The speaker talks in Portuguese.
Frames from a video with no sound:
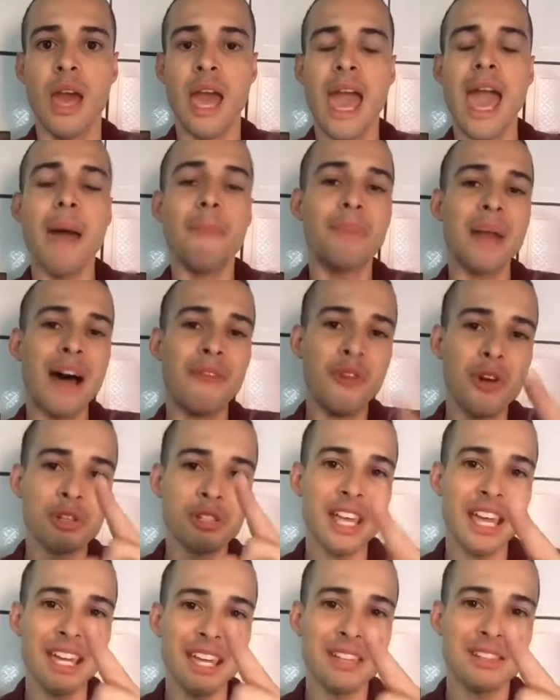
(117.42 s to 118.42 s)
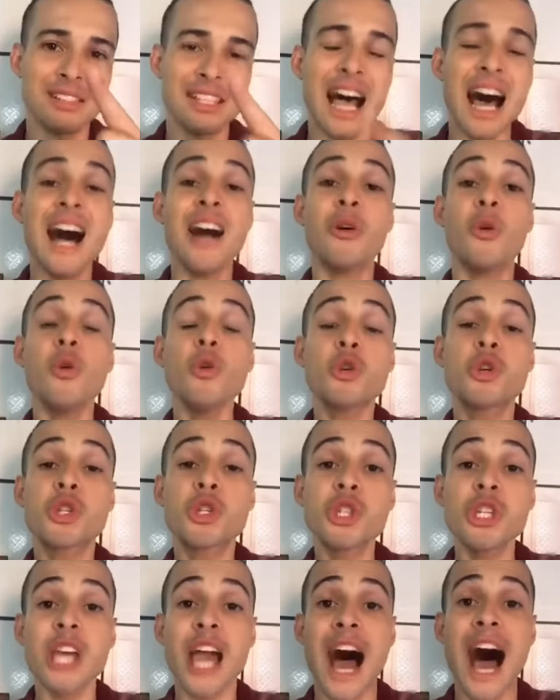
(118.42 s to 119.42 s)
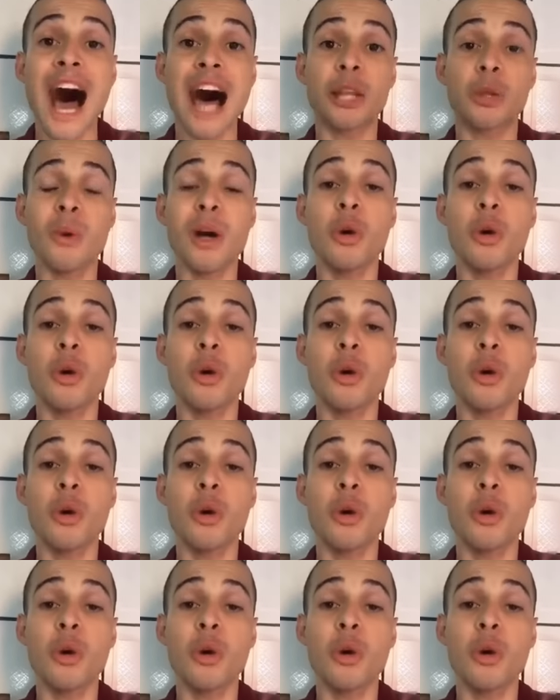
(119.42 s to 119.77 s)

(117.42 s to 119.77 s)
É para você que está angustiado,